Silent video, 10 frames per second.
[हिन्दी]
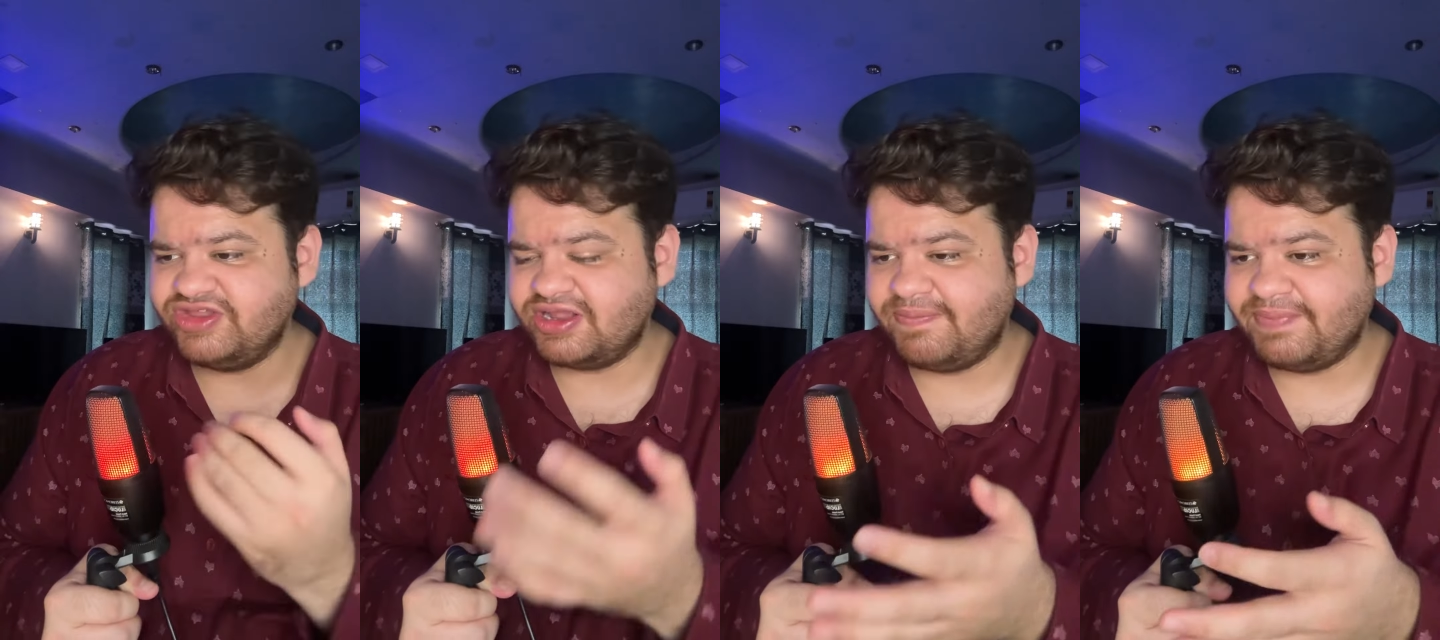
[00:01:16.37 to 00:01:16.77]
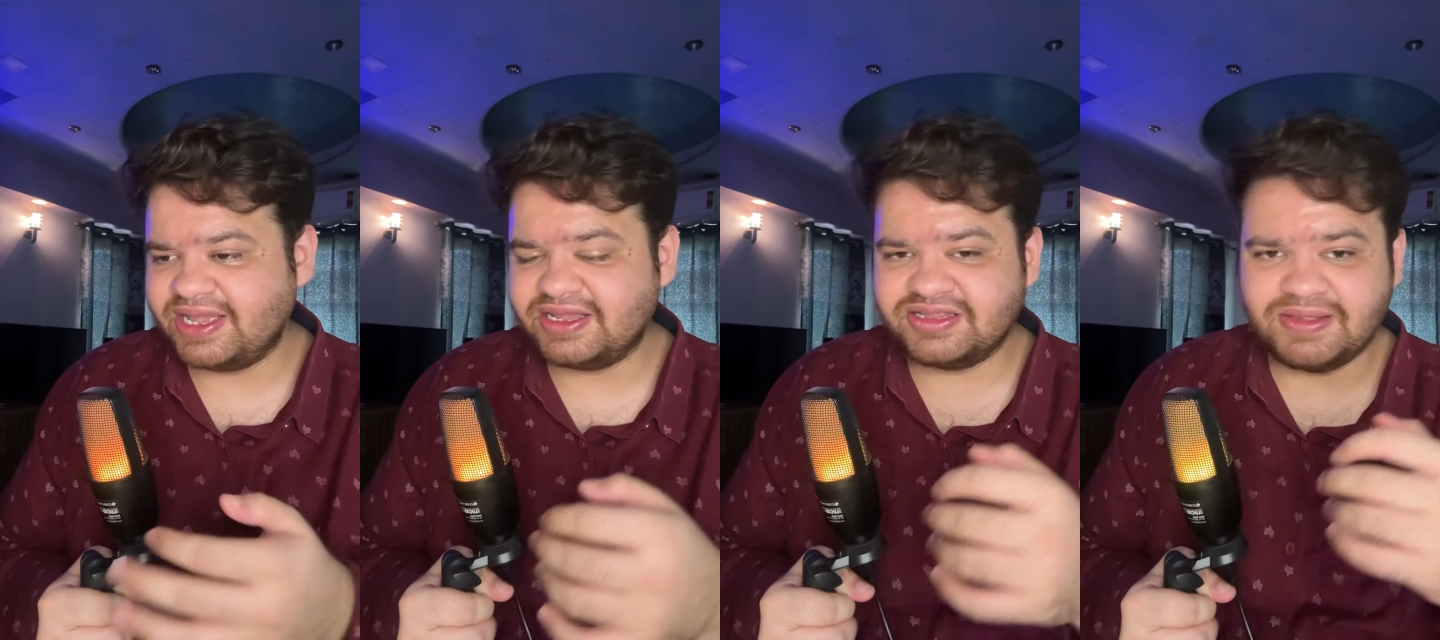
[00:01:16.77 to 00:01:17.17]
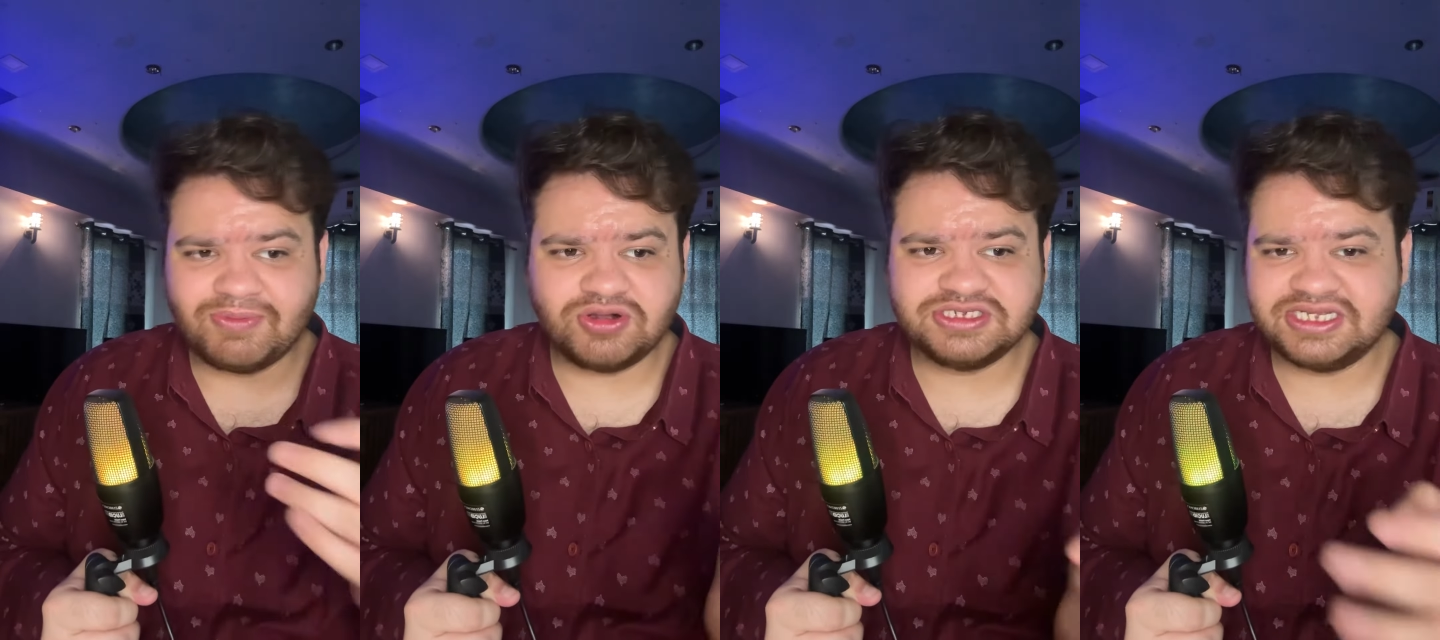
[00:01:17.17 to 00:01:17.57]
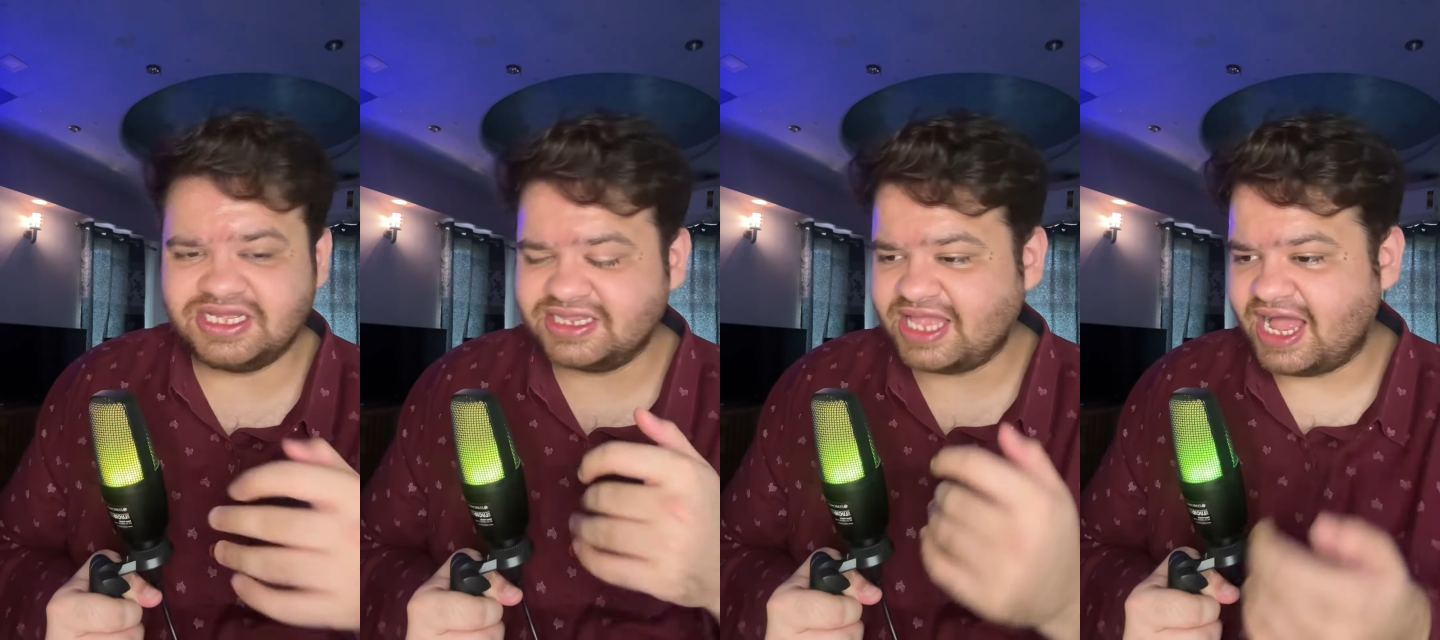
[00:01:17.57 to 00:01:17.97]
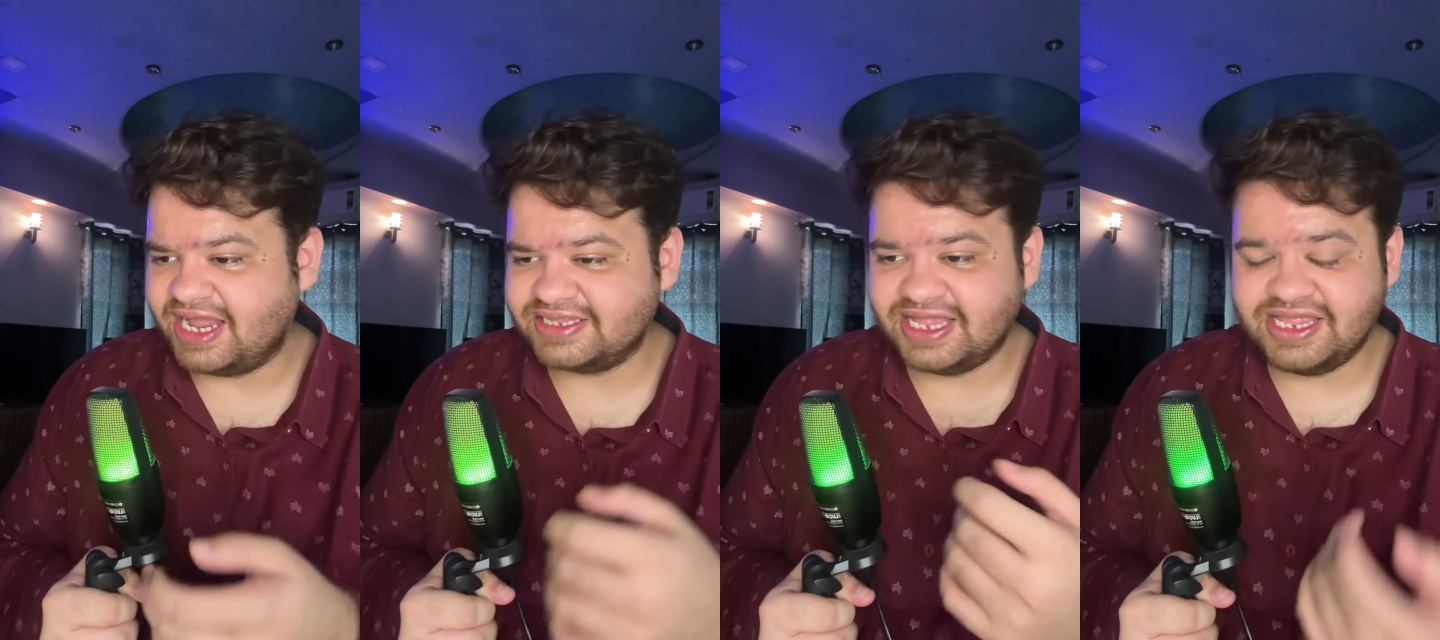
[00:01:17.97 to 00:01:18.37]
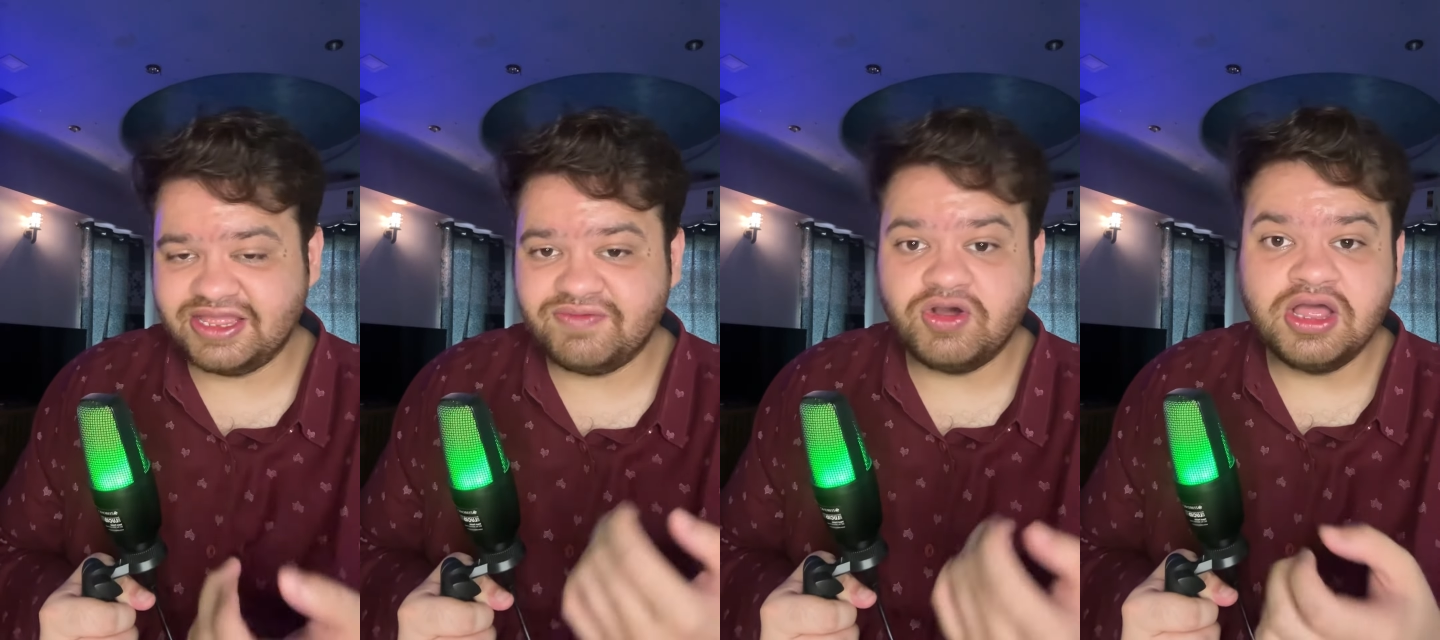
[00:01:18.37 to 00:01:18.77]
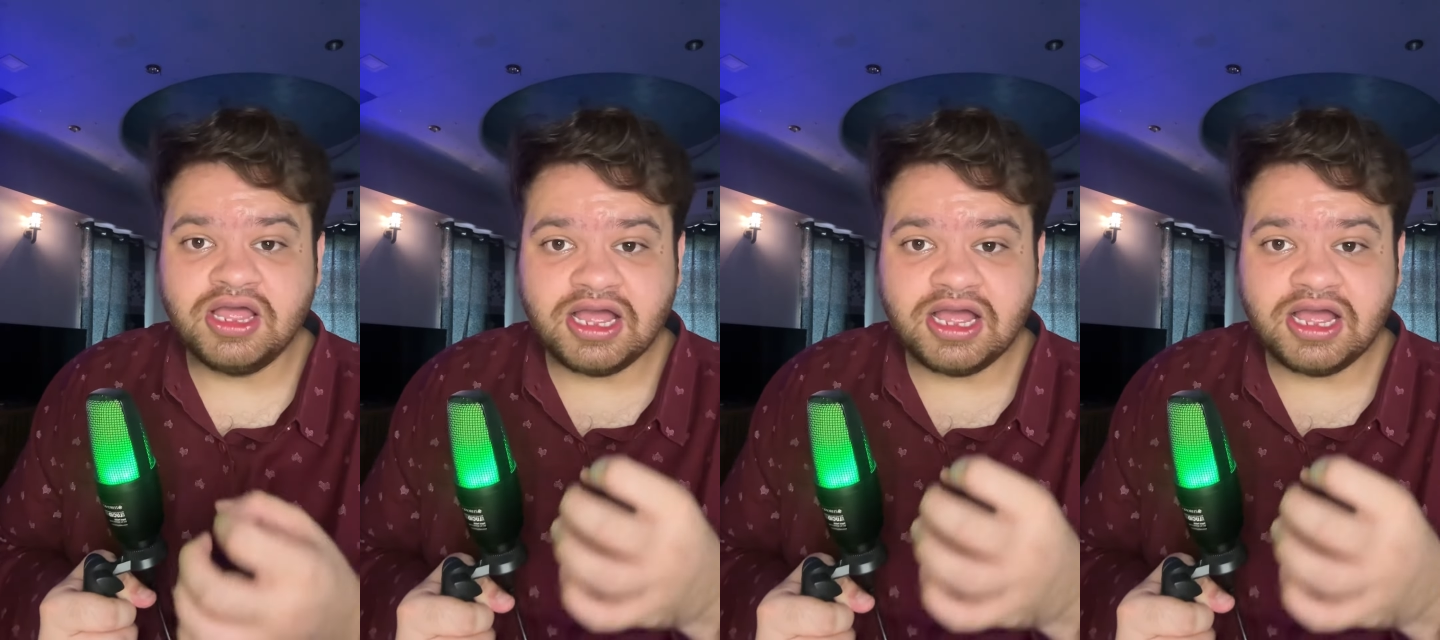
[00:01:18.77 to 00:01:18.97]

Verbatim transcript: फिर कम बैक करता है बॉक्सिंग करता है हारता है ये वो